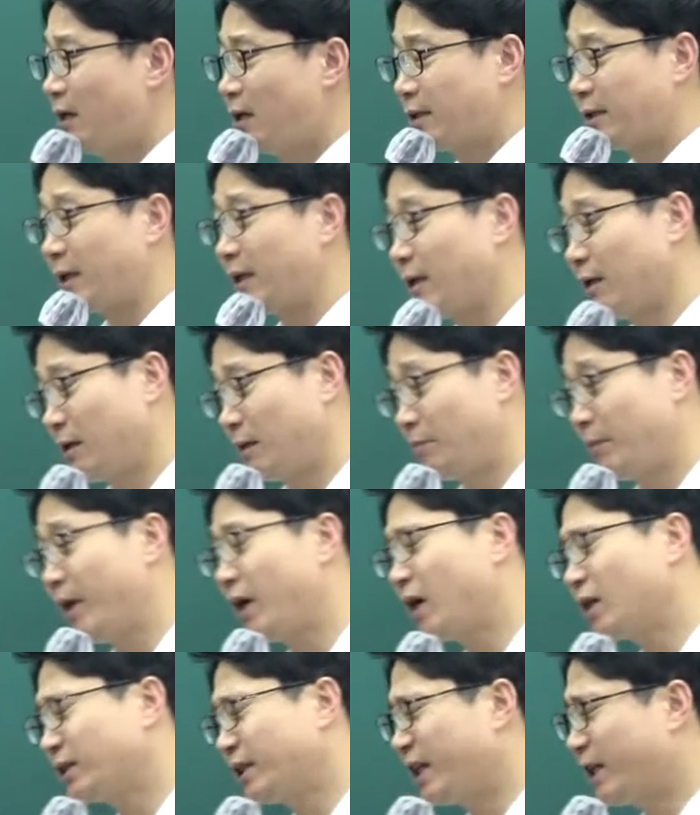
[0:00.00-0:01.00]
자,
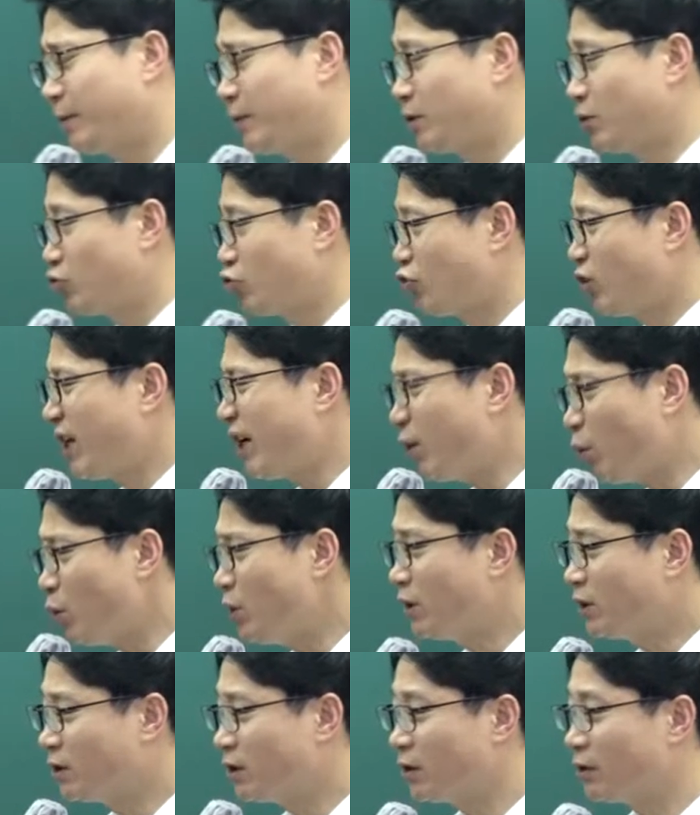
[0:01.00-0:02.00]
매각 대금에서 최고
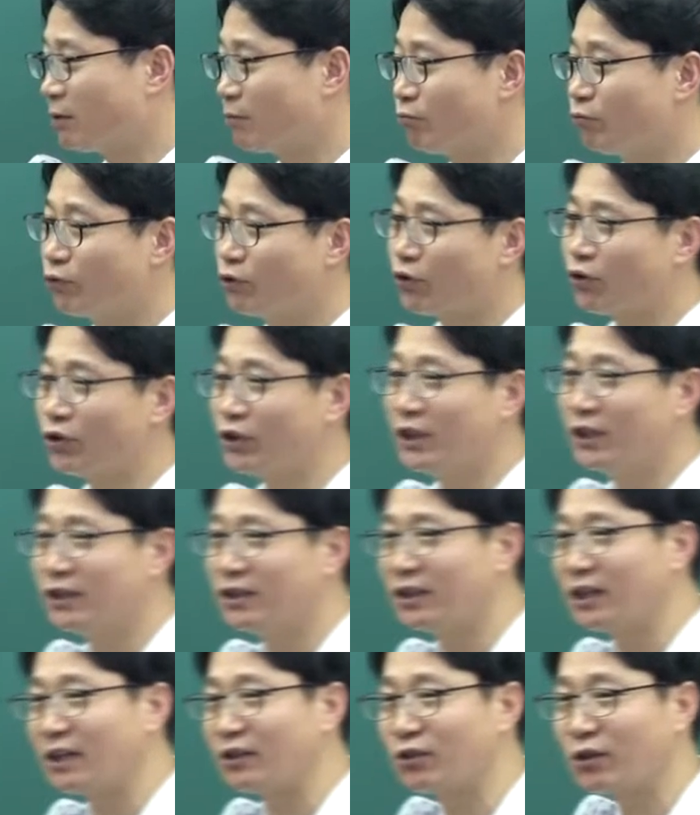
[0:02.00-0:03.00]
1등, 무조건
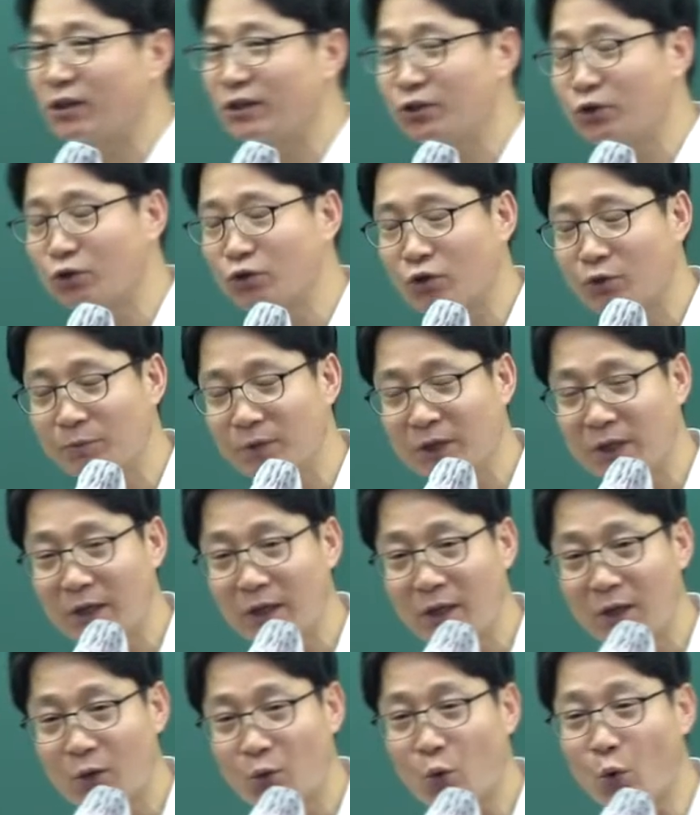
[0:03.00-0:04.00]
1등 가져가는 게 어떤
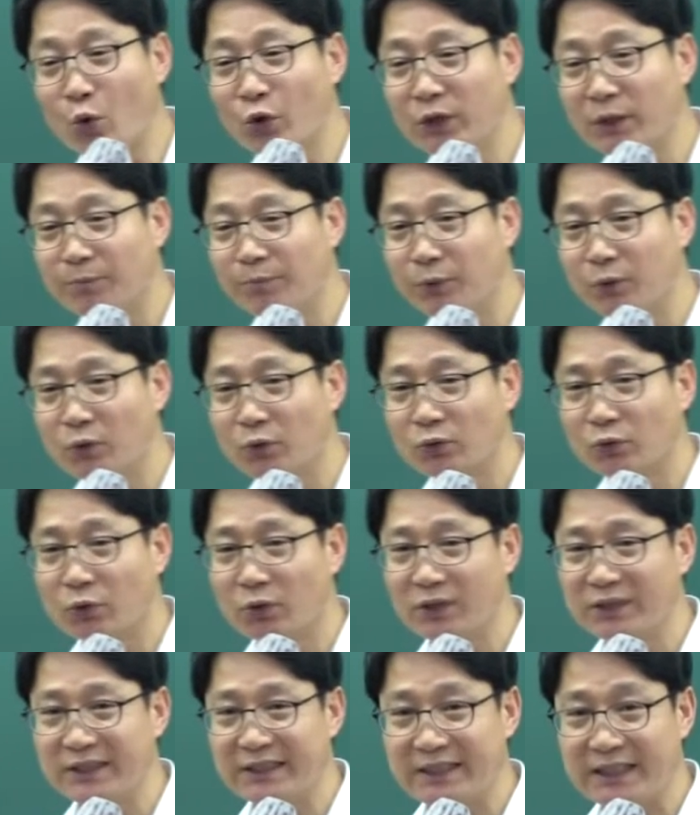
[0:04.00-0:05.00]
겁니까? 공익비용
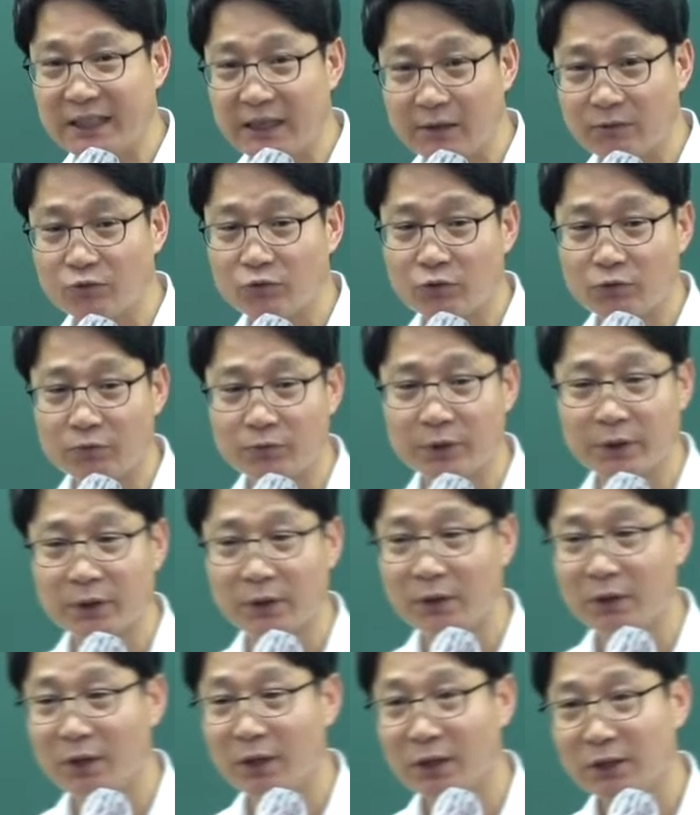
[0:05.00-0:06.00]
또는 체납수원비.
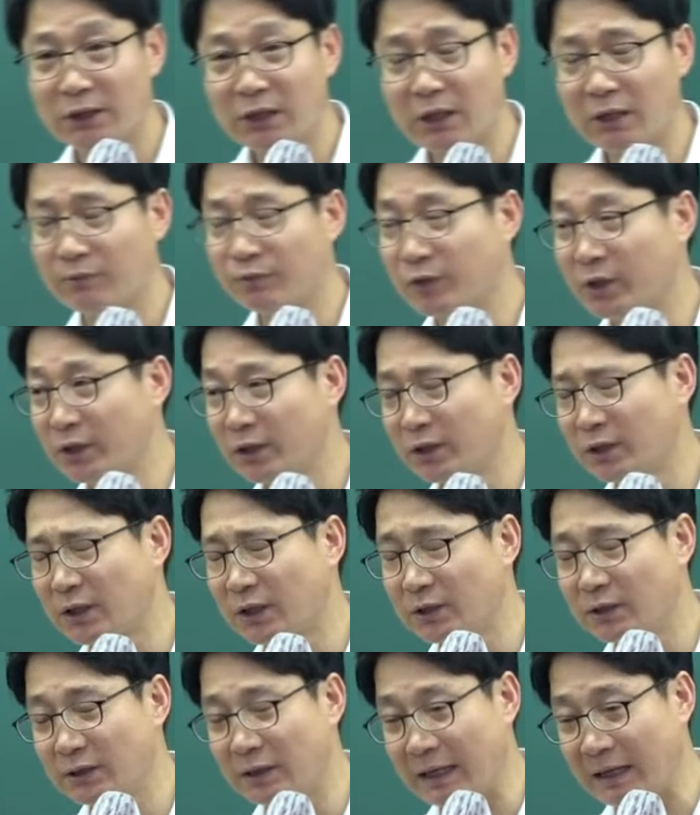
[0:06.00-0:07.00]
체납자의
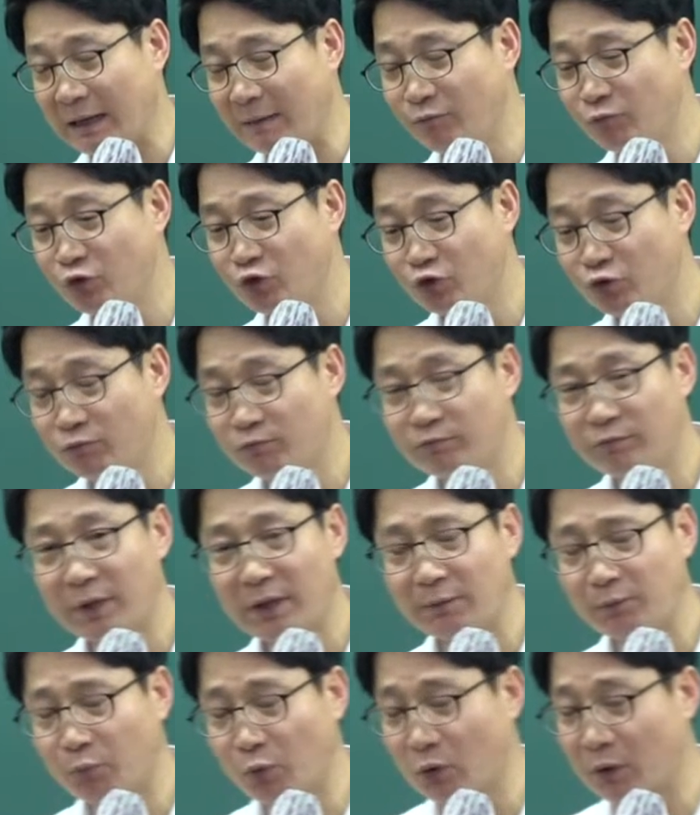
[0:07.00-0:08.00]
재산을 압류,
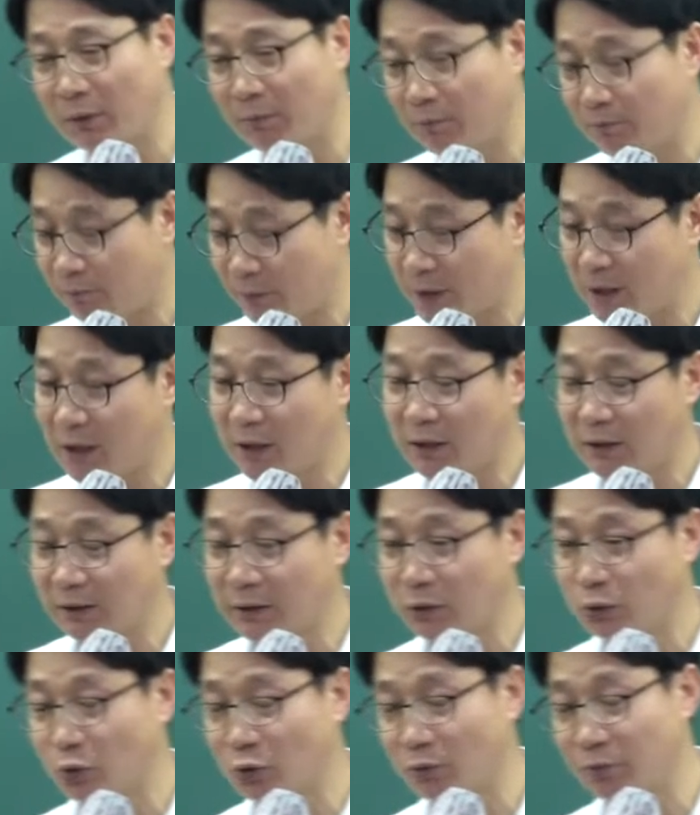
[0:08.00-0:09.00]
운반, 보관, 매각한
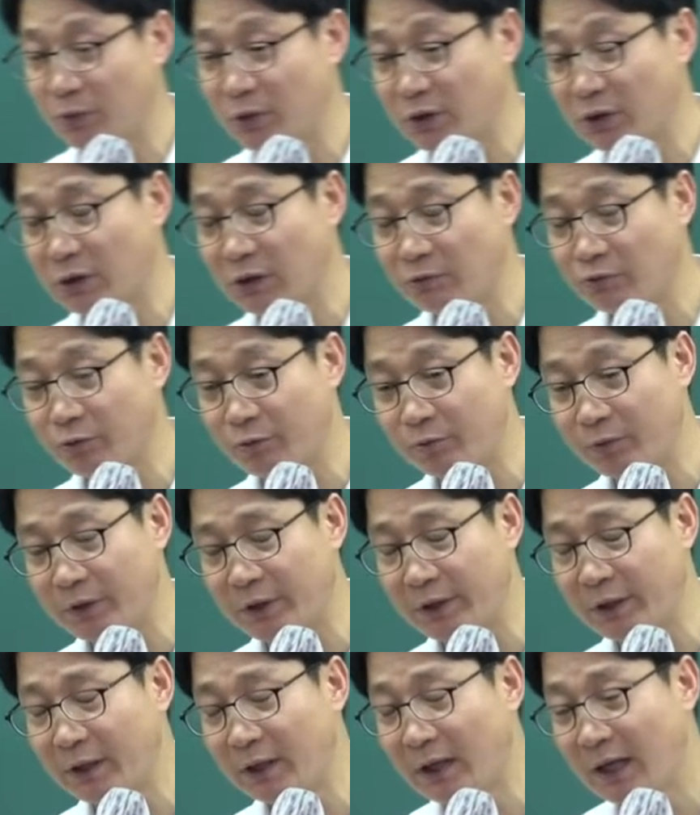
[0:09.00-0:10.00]
데 소유된
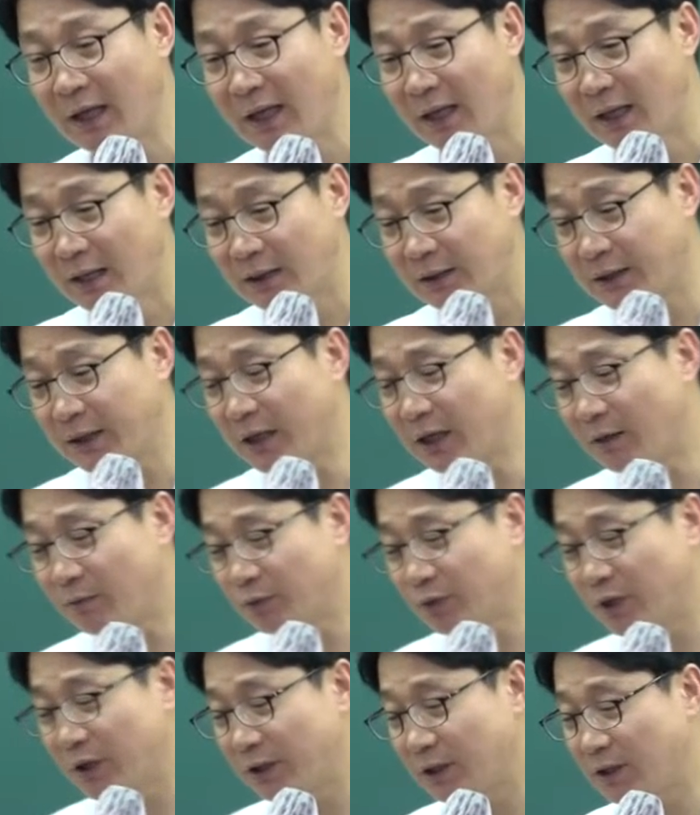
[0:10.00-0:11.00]
비용체납소비인데
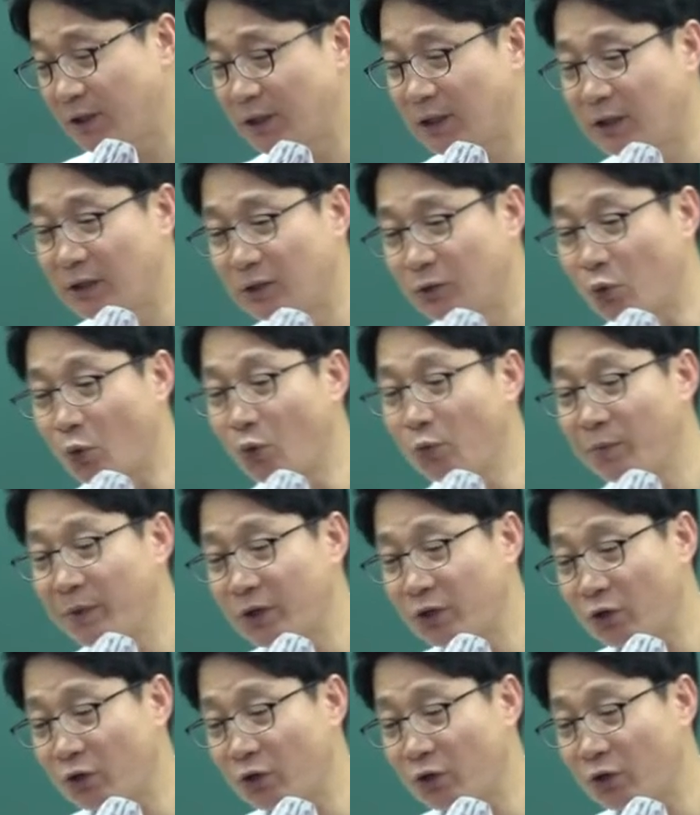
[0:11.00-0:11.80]
체납자의 재산을 공매,